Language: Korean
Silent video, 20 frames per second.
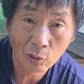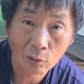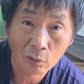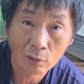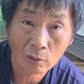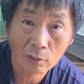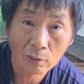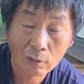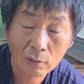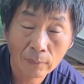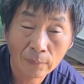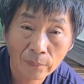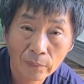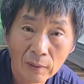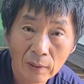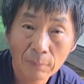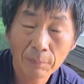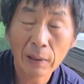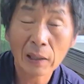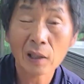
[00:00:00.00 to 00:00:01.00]
더
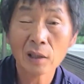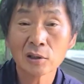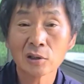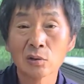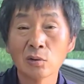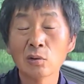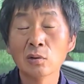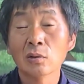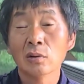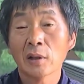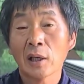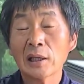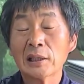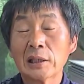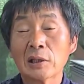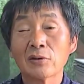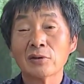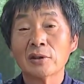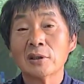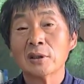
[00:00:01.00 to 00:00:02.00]
빨가지고
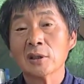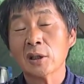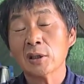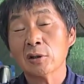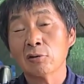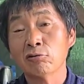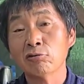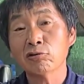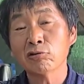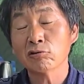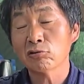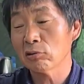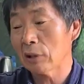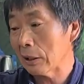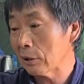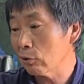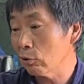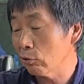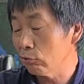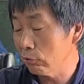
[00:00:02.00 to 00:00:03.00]
괜찮아지니까 이제 후숙을
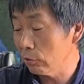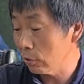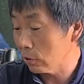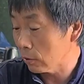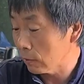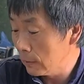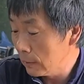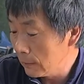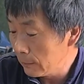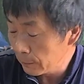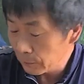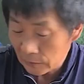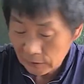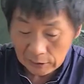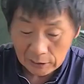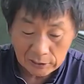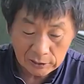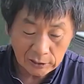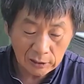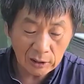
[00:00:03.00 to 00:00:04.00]
하는 거고요
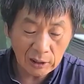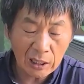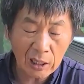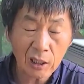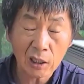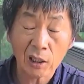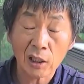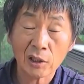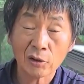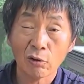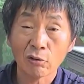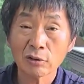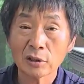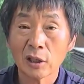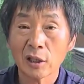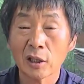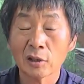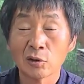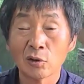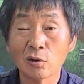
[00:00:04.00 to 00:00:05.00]
자 이제 아까
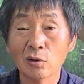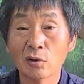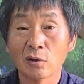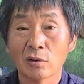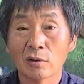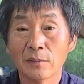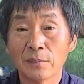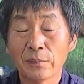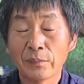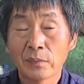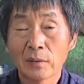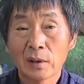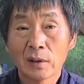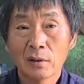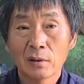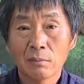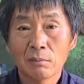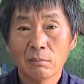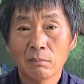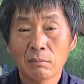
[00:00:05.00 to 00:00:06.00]
영상에서
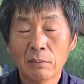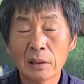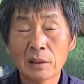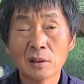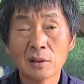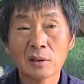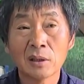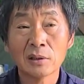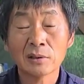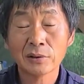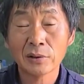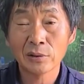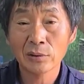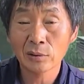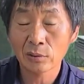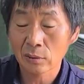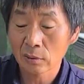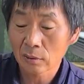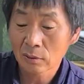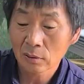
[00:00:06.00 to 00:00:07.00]
많이
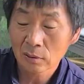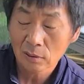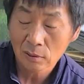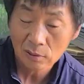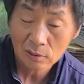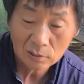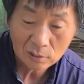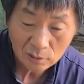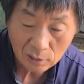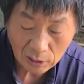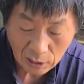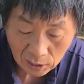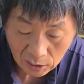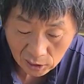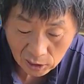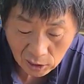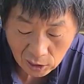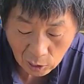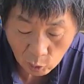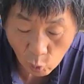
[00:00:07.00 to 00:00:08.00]
그랬어요 야
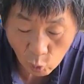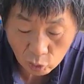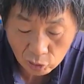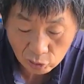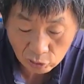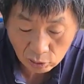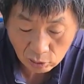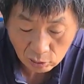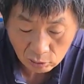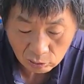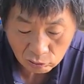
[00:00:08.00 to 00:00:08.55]
이렇게 꼭지를